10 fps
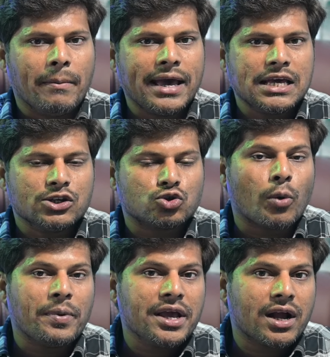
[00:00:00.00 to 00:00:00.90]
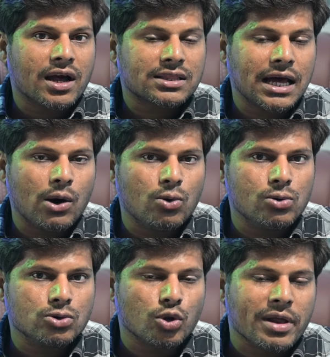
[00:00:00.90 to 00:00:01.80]
मैं शॉपिंग करता
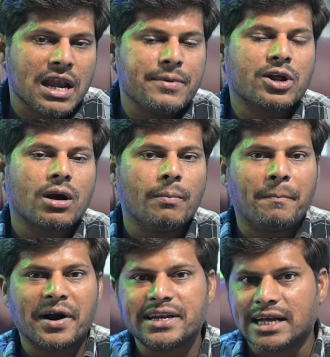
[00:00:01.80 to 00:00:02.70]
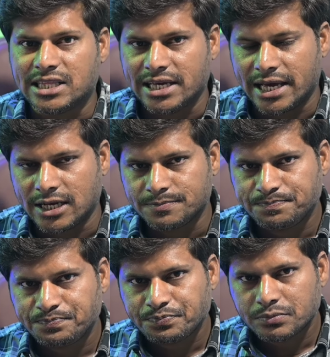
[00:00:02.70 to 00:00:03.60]
हूँ तो मेरी लिमिट कम पड़ जाती है
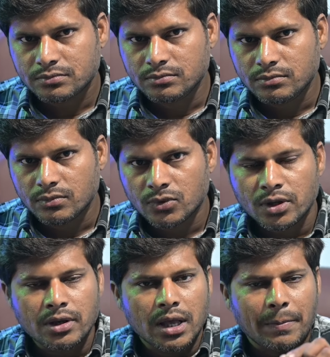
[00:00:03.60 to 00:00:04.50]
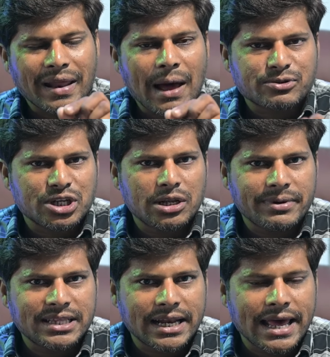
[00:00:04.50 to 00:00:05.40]
मेरा आपसे
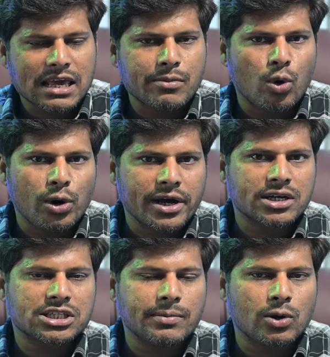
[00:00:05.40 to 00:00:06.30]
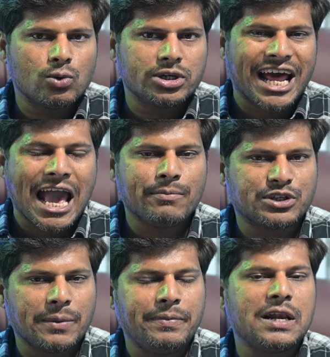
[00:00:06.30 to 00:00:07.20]
निवेदन है कि मैं ओल्ड कस्टमर हूँ टाइम
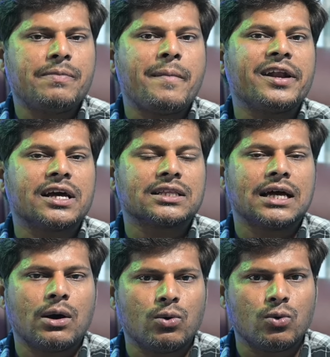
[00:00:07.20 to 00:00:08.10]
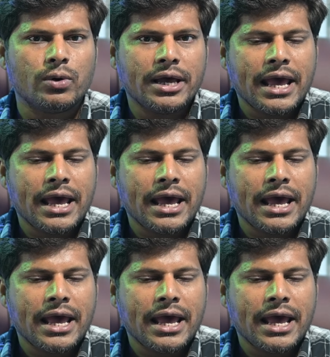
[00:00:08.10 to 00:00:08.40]
से बिल पेमेंट करता हूँ